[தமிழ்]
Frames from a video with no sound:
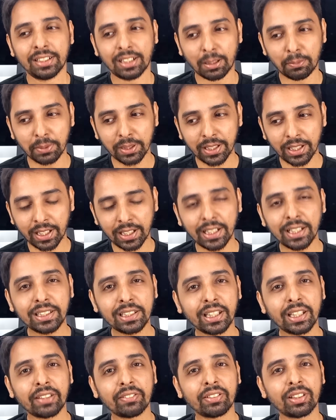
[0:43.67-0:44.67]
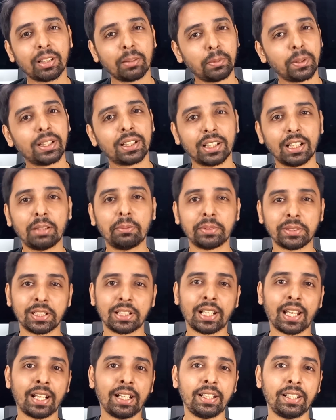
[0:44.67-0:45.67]
நமக்கு என்ன தேவை அப்படின்றதுல நமக்கு
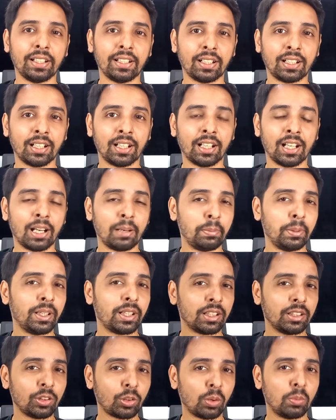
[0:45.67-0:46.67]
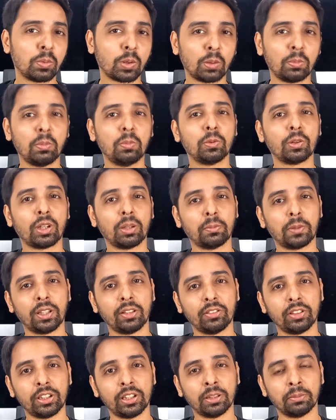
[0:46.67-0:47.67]
கிளாரிட்டி இருக்கா அப்படின்றது ரொம்ப ரொம்ப
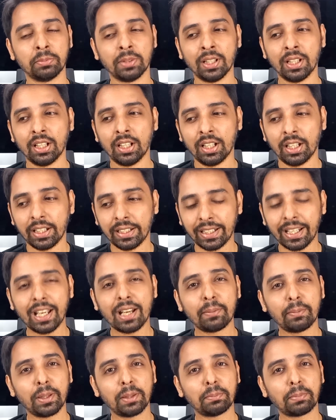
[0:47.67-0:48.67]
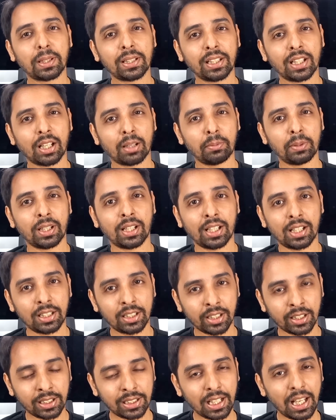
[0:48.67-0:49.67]
முக்கியமான விஷயம் ஏன் அப்படின்னு பார்த்தீங்க அப்படின்னா
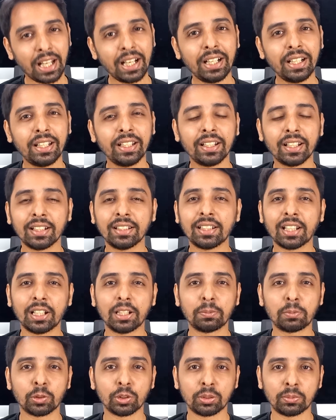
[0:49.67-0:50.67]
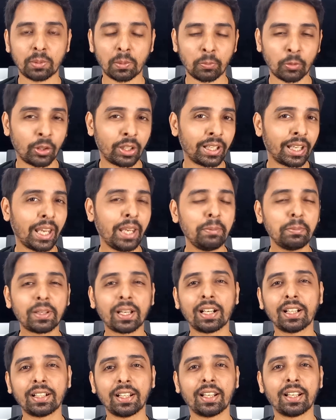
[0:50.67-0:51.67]
அந்த கிளாரிட்டி இருந்தாலே போதும் நம்மளுடைய எய்ம்
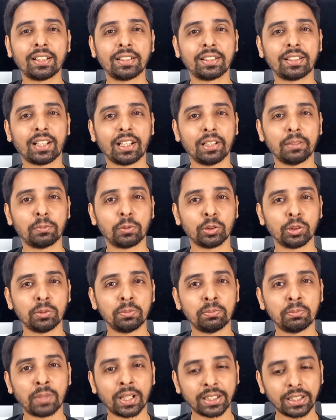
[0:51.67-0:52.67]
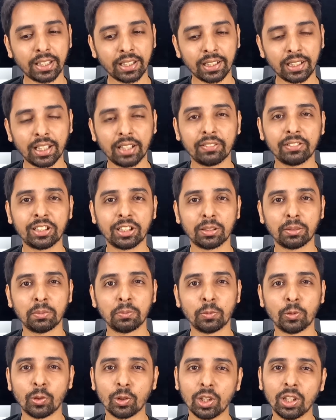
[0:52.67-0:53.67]
கரெக்டாக இருந்துட்டாலே போதும் மற்ற எல்லா
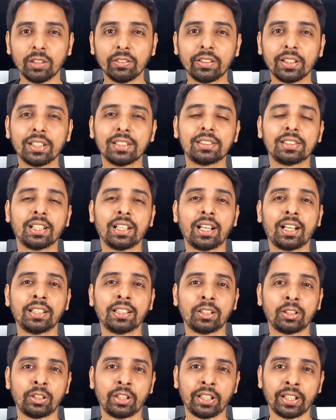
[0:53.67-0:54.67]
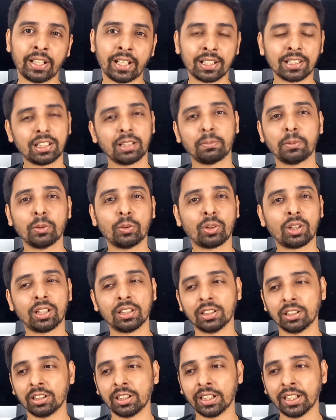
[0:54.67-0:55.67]
விஷயங்களும் ஓரளவுக்கு ஈஸியாக அதனுடைய இடத்துல போய்
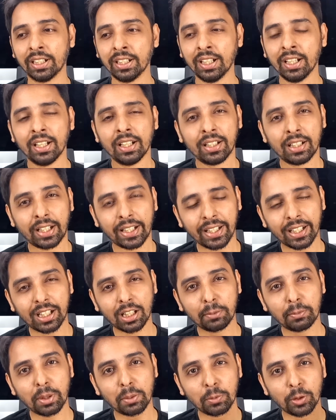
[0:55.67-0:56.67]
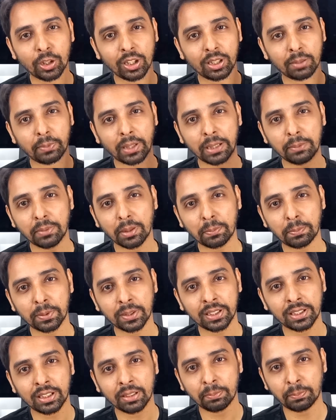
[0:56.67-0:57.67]
உட்காந்துருங்க நான் ஏற்கனவே நம்மளுடைய இந்த மைண்ட்
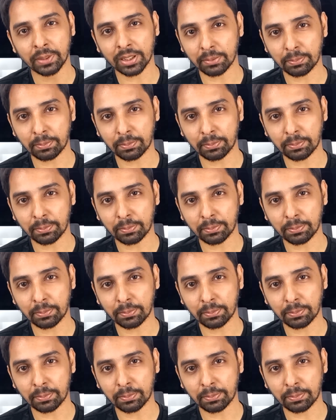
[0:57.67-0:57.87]
மேப்பு இதை